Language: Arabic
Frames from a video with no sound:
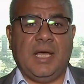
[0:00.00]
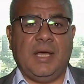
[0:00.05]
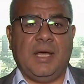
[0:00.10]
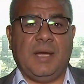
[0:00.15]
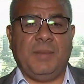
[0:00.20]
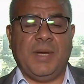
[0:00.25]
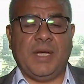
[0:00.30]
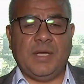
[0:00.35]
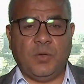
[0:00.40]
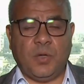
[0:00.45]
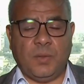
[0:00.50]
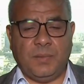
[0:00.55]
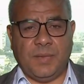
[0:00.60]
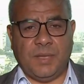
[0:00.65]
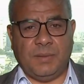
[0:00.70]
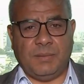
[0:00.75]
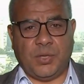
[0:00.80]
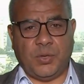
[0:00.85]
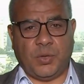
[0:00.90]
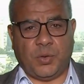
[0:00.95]
من هم
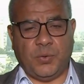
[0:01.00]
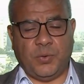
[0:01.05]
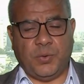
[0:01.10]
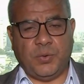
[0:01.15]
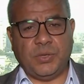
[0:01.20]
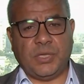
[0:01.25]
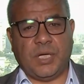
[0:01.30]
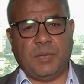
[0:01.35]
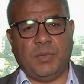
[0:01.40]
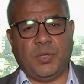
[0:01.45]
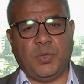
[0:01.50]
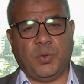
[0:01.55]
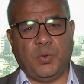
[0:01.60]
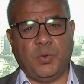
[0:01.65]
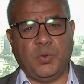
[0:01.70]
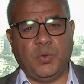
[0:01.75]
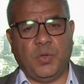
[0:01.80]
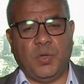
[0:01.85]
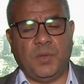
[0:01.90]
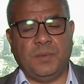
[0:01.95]
المدعوون
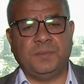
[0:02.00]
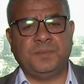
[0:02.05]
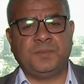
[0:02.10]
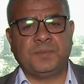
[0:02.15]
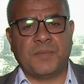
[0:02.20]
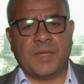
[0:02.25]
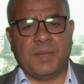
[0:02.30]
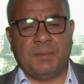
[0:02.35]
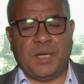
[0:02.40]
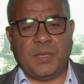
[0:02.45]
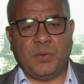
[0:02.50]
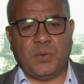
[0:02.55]
المدعوون هم من